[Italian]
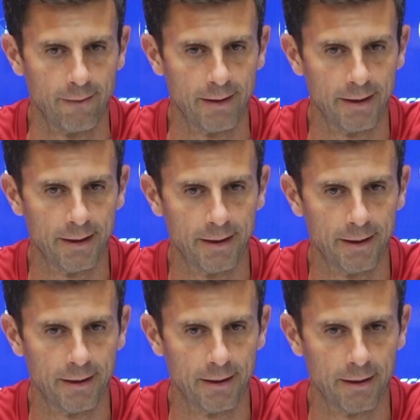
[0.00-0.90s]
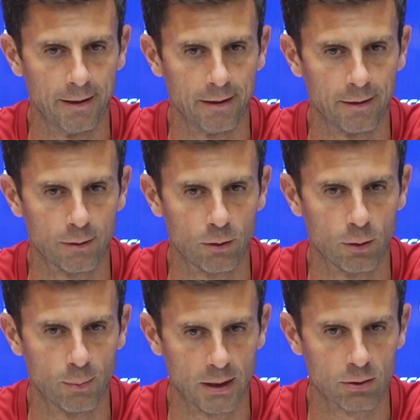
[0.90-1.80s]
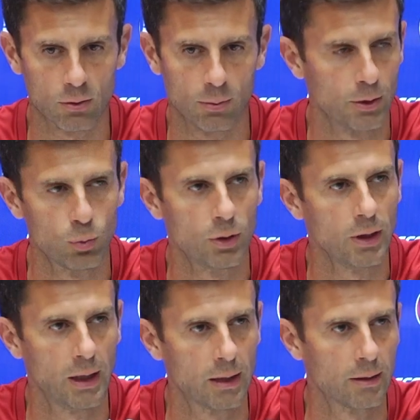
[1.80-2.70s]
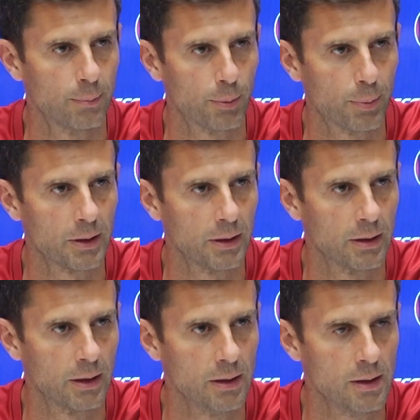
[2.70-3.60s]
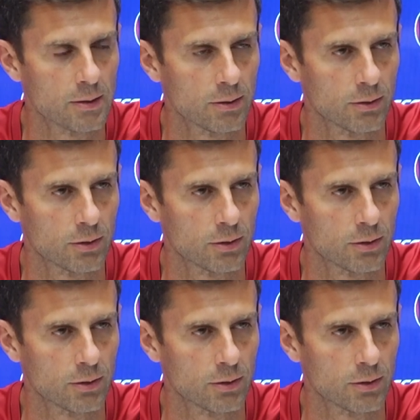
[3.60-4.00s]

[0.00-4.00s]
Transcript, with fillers: eh, Tommaso, come tutti gli altri, può partire dall'inizio,